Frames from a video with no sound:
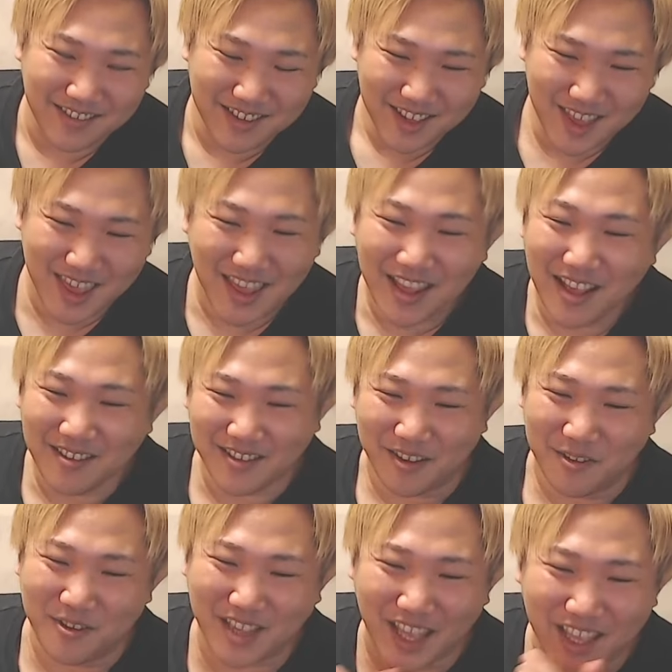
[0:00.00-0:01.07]
素直に受
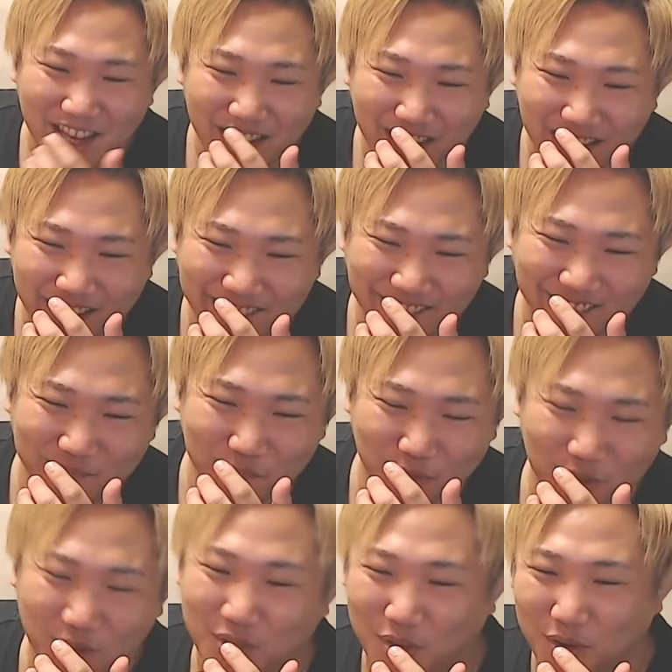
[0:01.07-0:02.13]
け入れられるもの
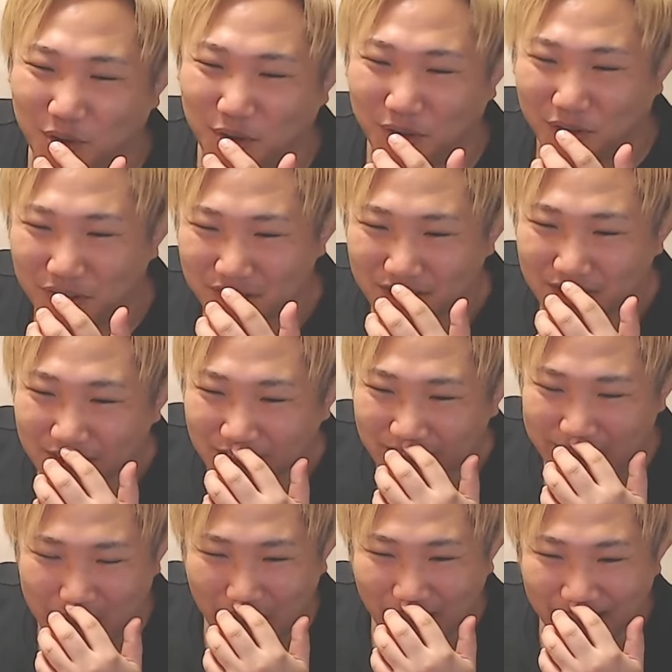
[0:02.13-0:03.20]
と
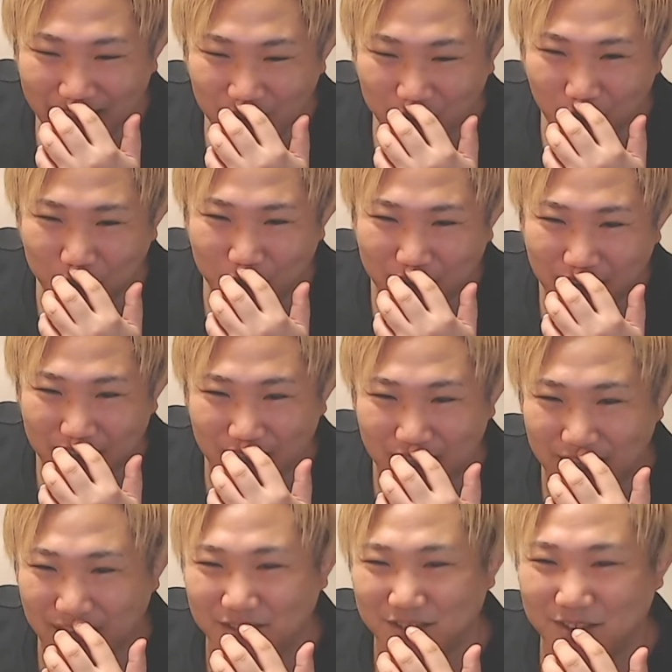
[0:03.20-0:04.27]
大丈夫かってな
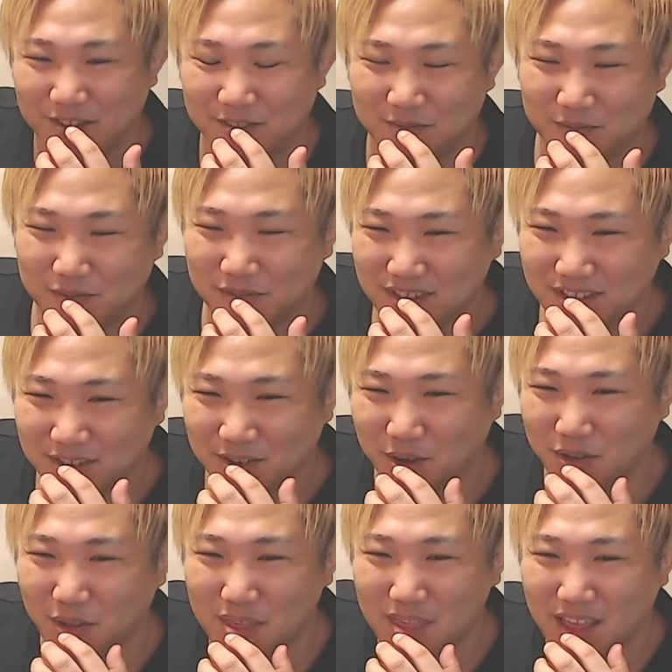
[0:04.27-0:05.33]
るこ
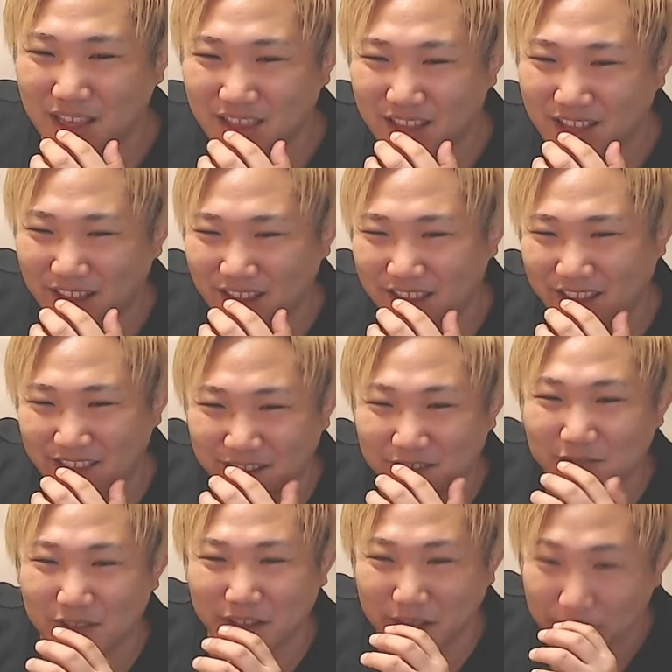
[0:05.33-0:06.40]
の差って何なんだろう
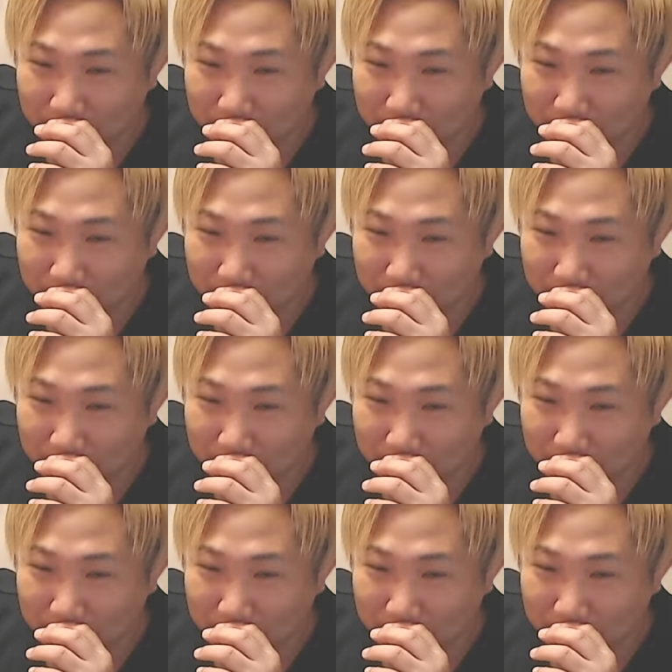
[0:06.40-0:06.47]
ね。